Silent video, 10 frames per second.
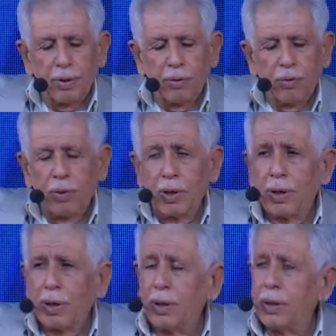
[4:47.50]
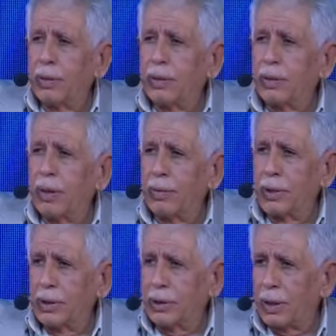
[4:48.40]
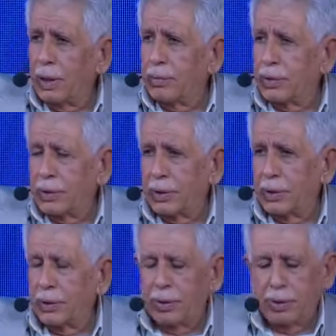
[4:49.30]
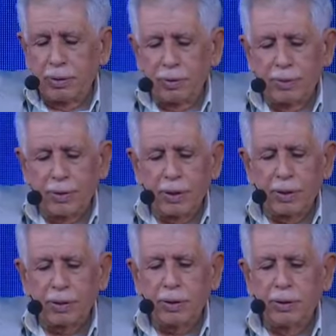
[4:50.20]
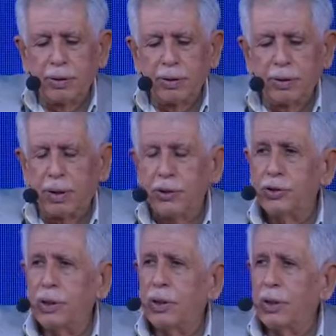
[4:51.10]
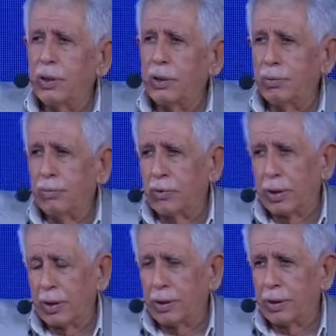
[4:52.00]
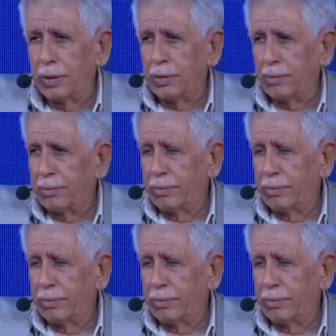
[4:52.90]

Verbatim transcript: ونظام الكتاب السردي في حقيقته قد جاء متأخرا